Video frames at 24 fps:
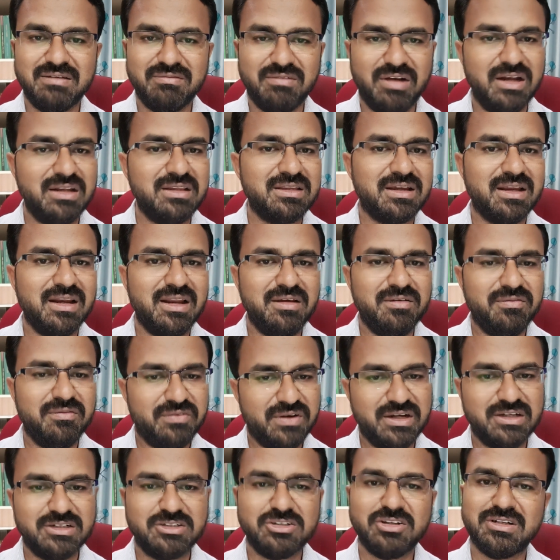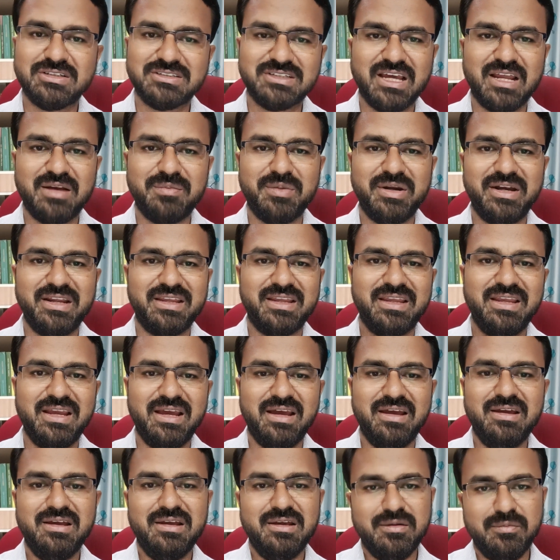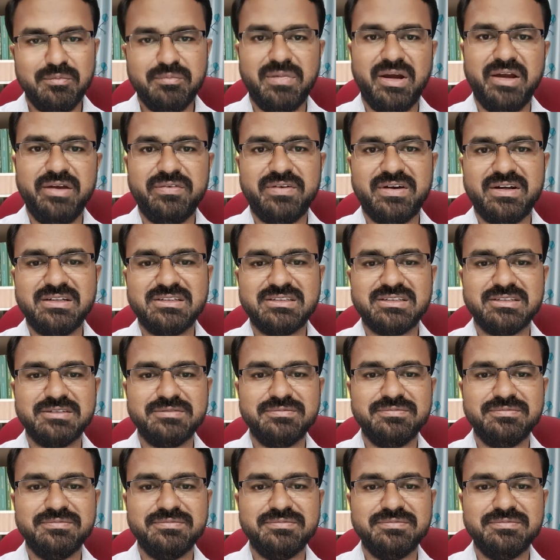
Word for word: வாழ்த்துக்களை ஃப்ரெண்ட்ஸோடு ஷேர் பண்ணிக்கிங்க பாய் ஃப்ரெண்ட்ஸ்